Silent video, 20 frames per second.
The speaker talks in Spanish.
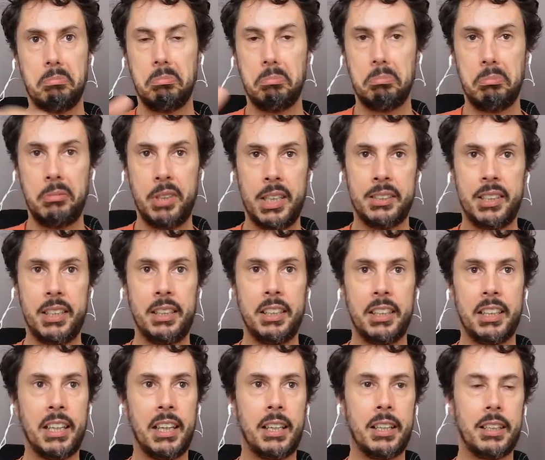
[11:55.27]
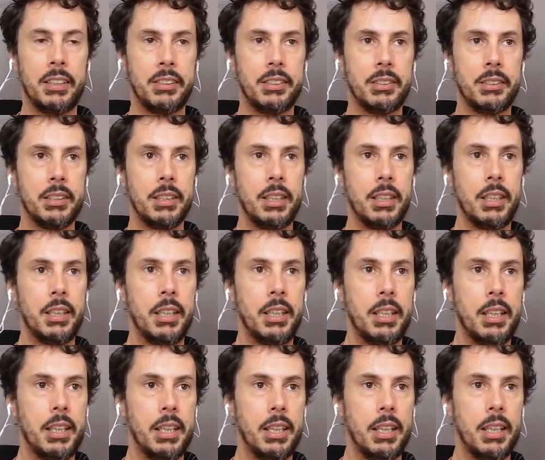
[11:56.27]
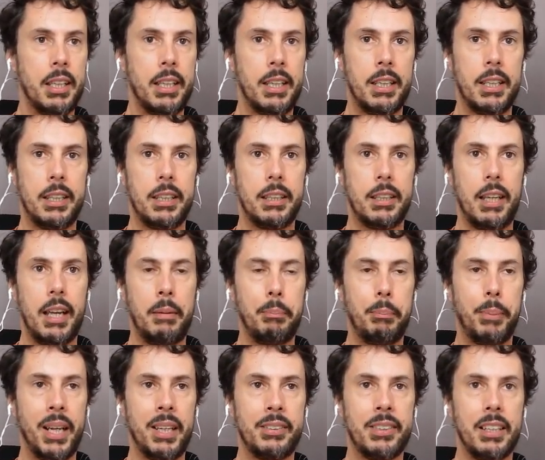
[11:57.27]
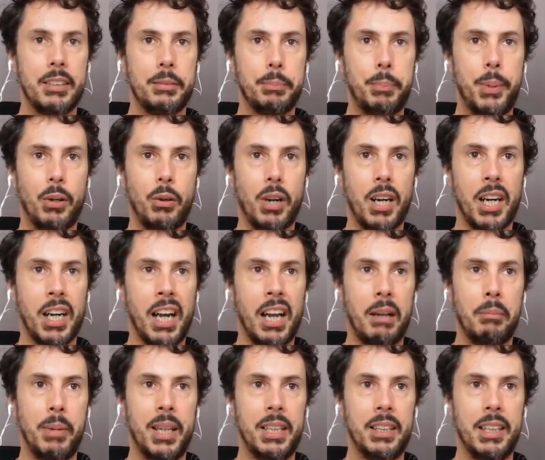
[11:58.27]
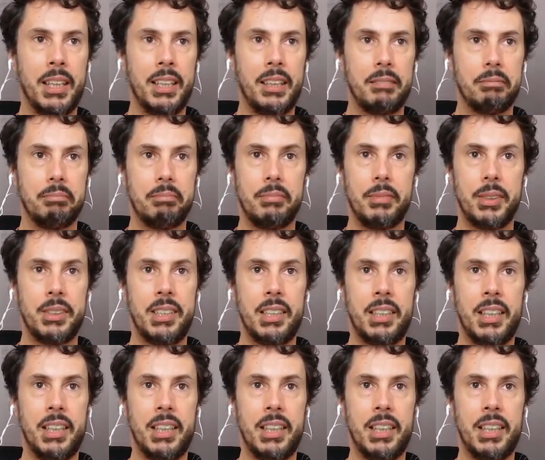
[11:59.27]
distintas eh, empresas, pero realmente si